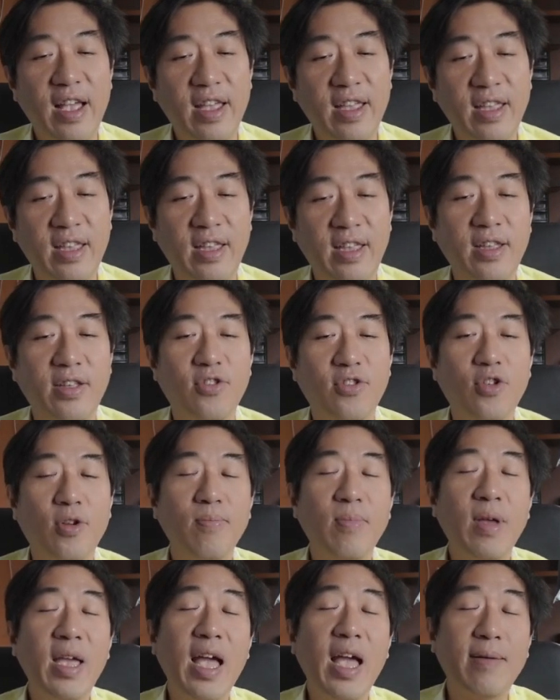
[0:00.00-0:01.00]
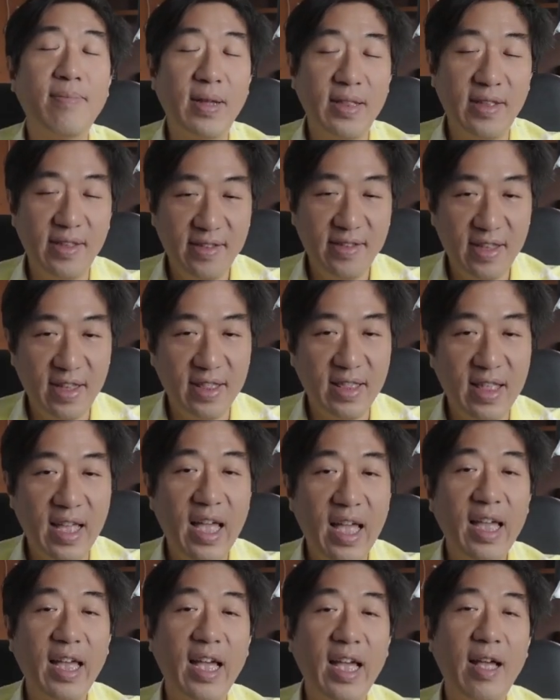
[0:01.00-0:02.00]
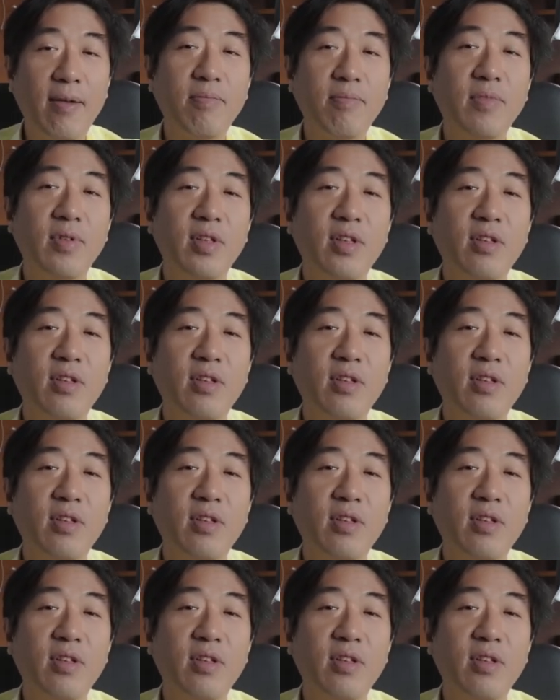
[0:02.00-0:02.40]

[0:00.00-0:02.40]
ใจจนไม่อาจปฏิเสธได้ครับ